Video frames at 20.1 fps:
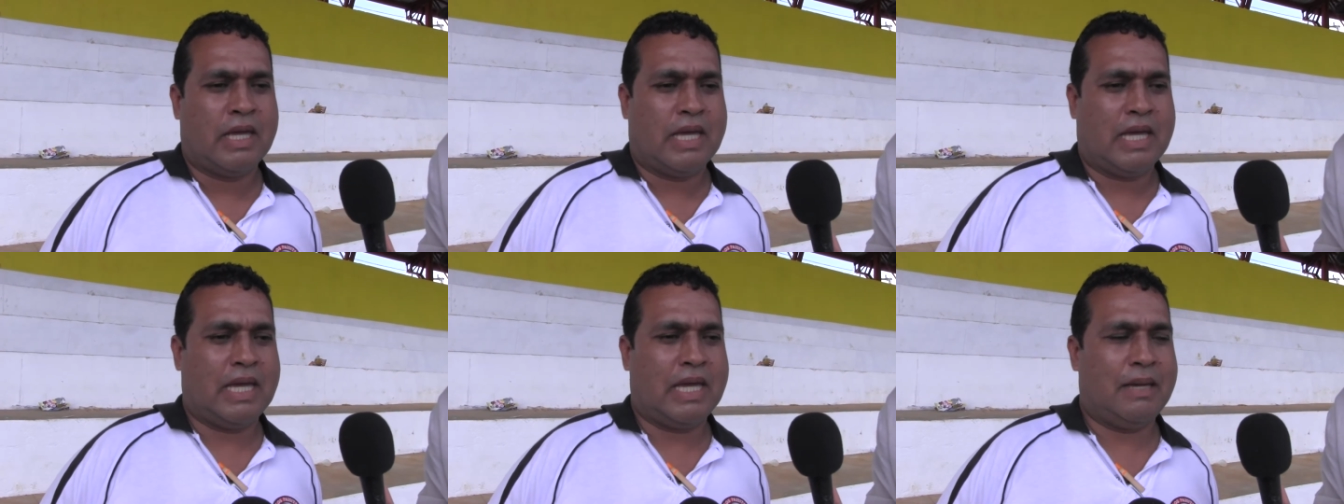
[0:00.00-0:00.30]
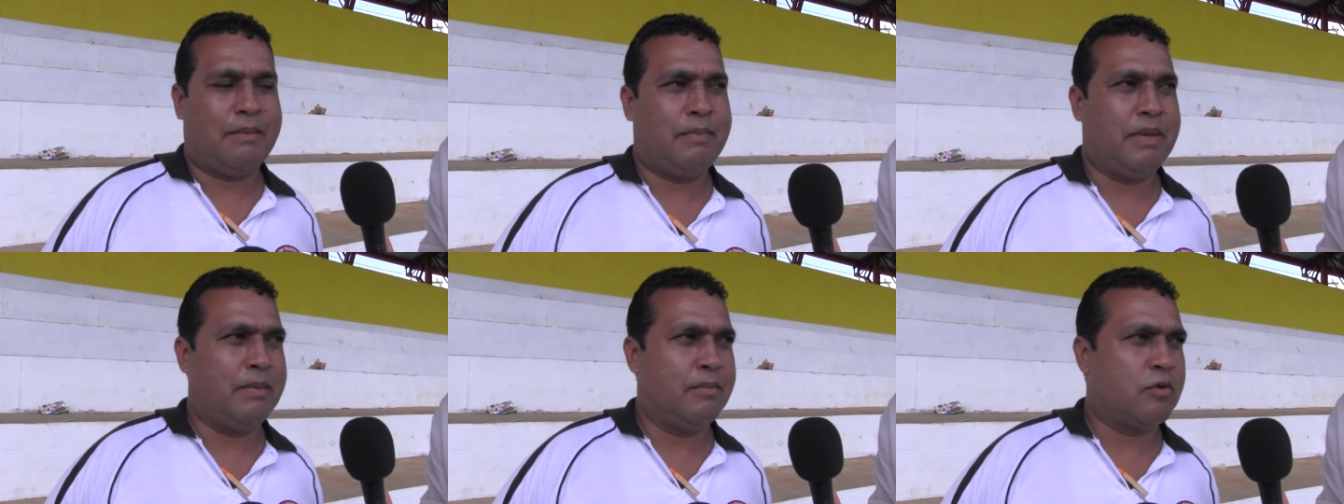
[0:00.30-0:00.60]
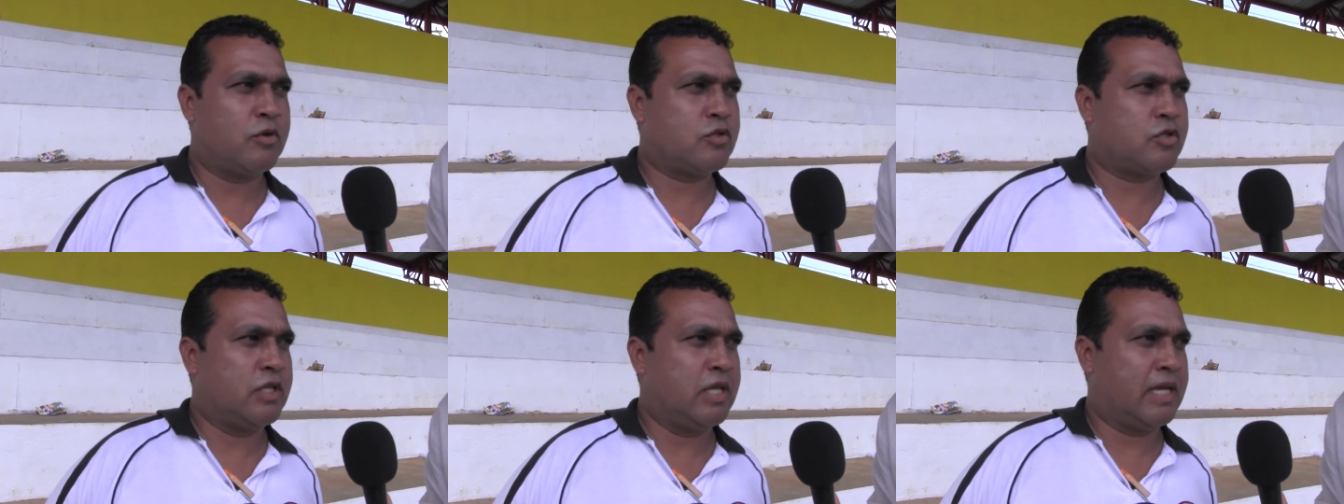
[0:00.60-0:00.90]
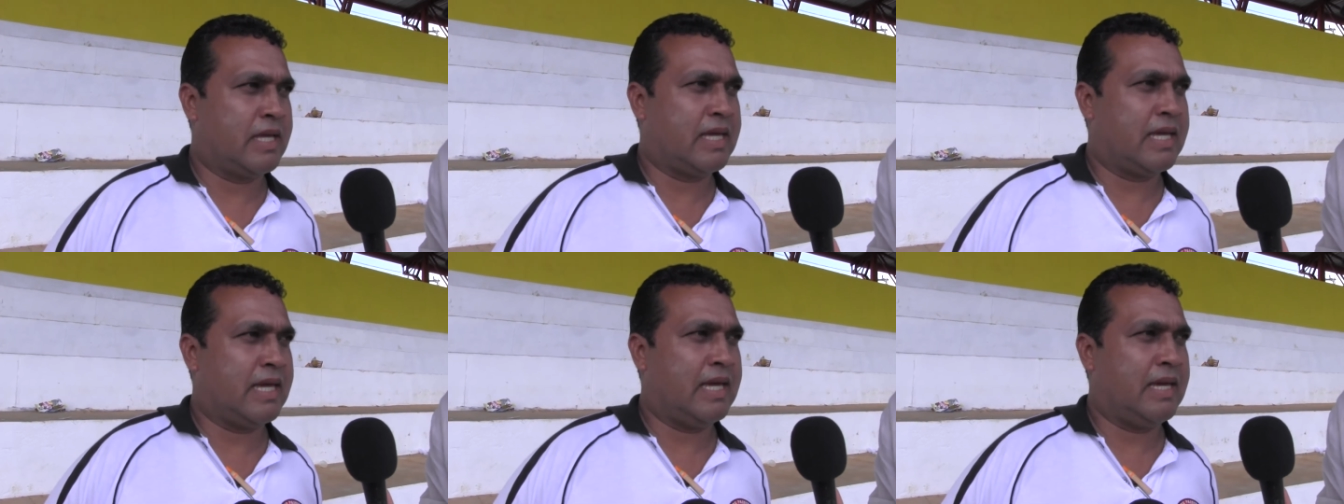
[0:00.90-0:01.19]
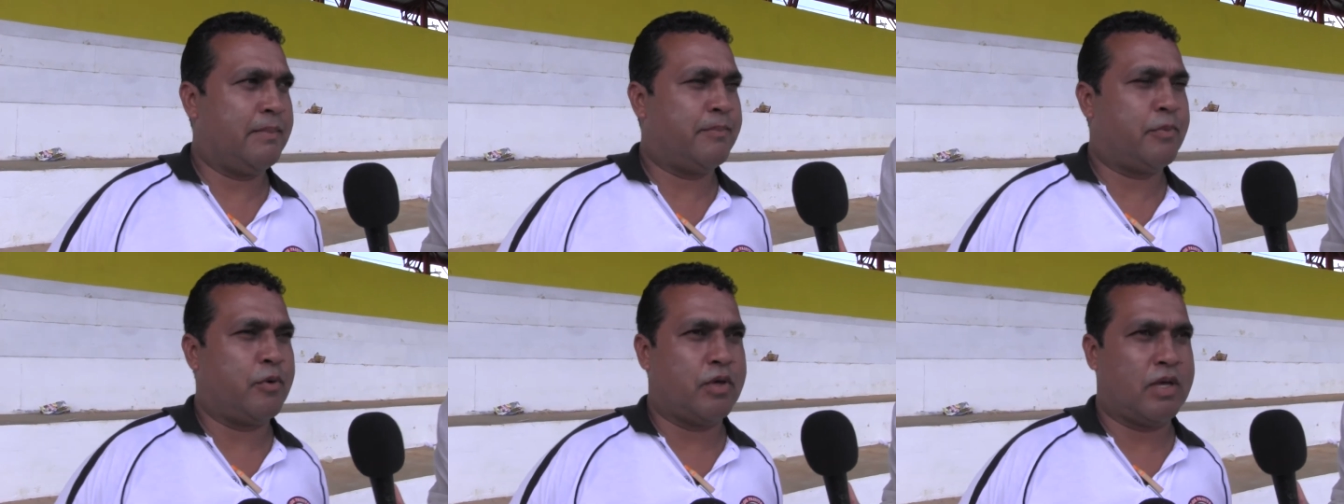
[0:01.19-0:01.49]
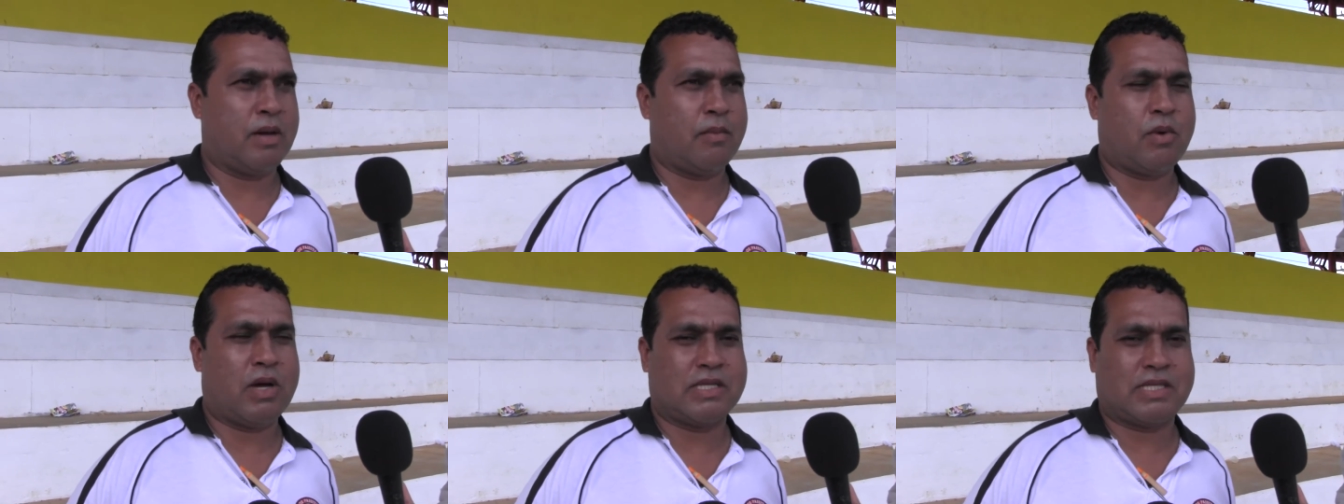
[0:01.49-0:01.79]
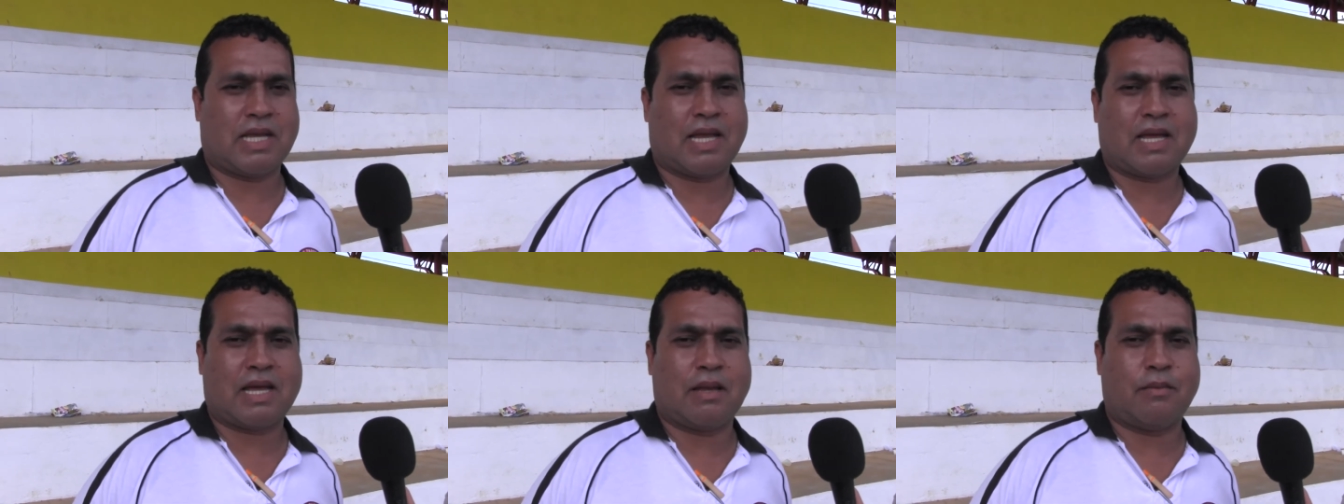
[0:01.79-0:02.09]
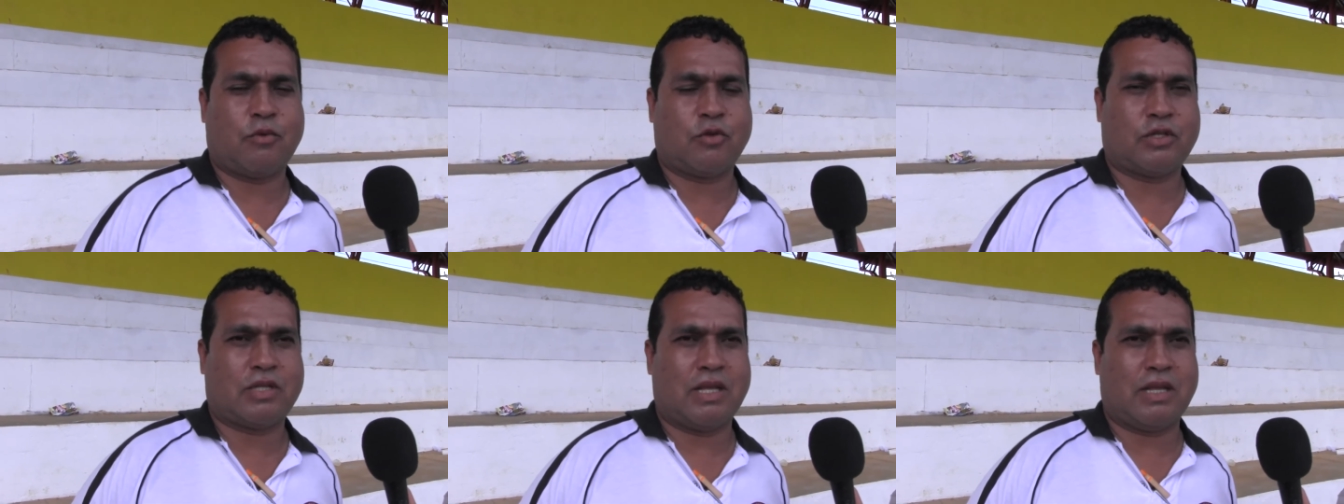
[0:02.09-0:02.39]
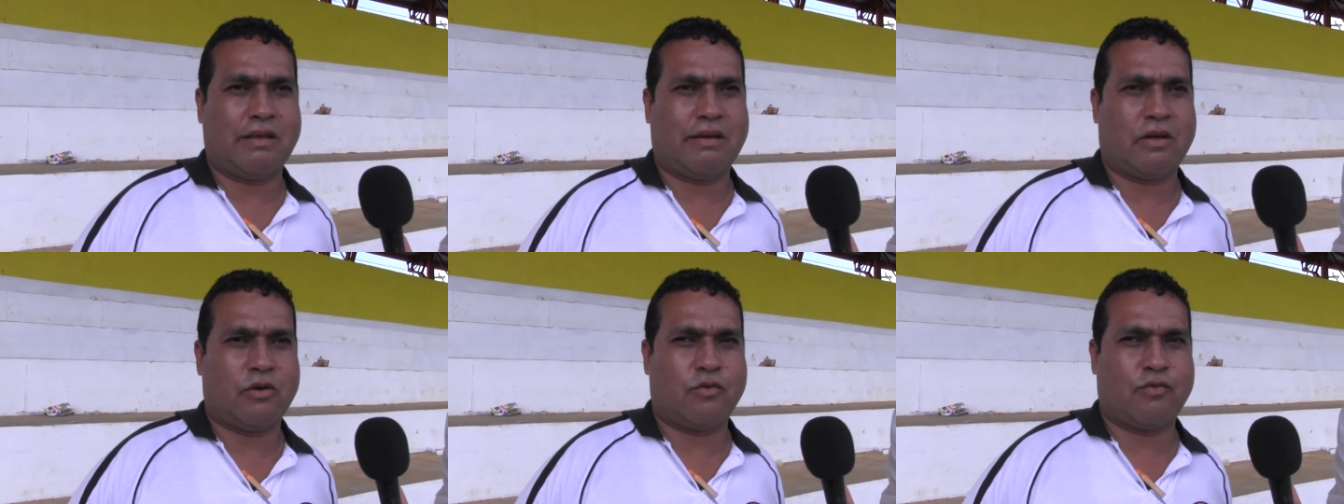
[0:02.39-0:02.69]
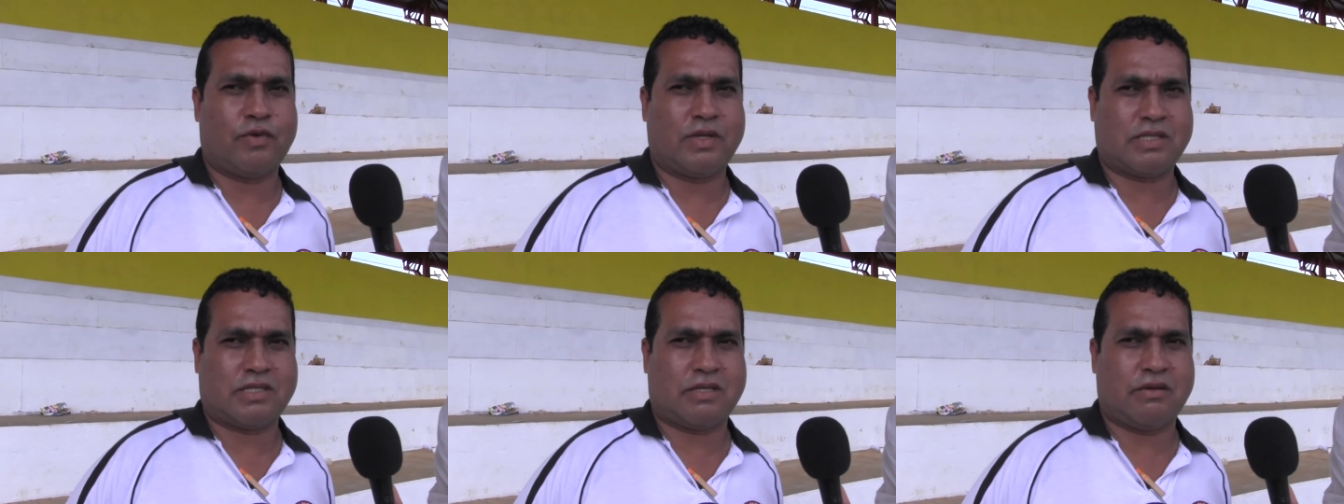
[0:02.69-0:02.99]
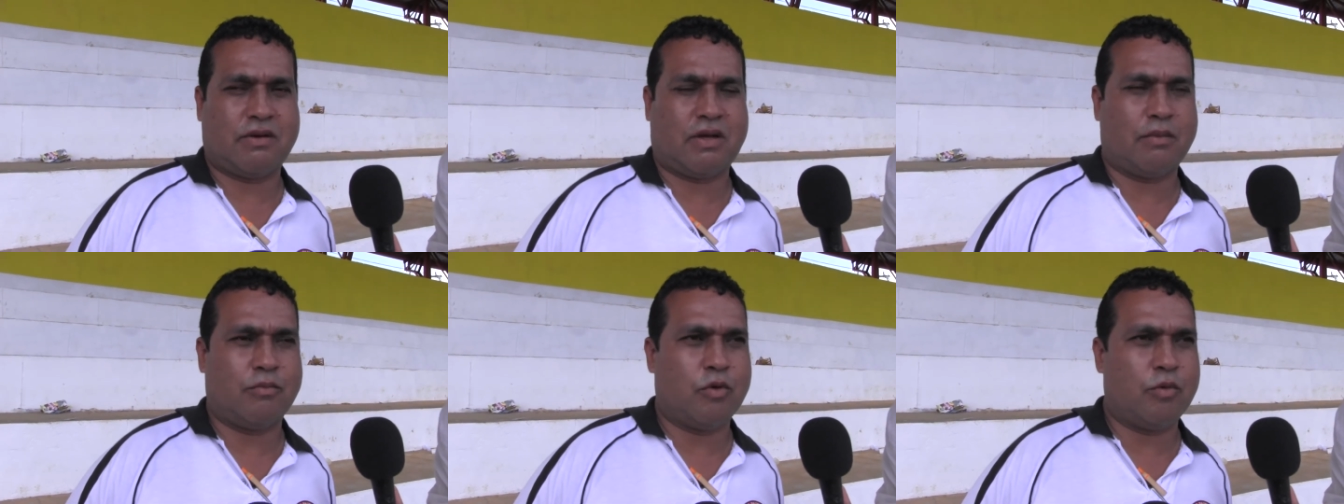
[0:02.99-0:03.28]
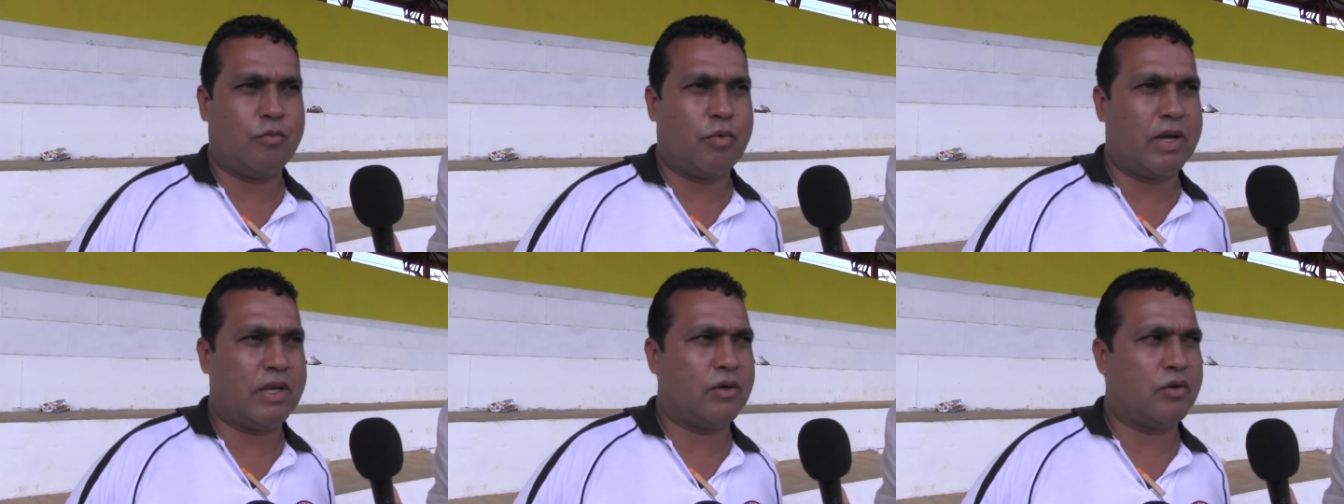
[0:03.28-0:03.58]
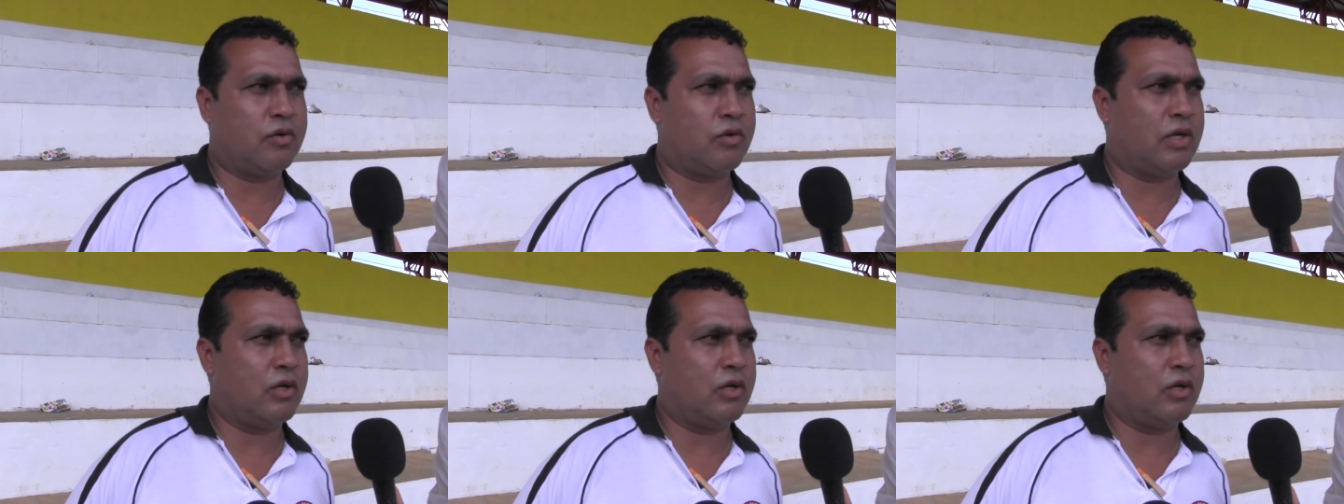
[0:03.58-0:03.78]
eh, vimos de que podíamos hacer acá en Montelíbano un festival muy bueno,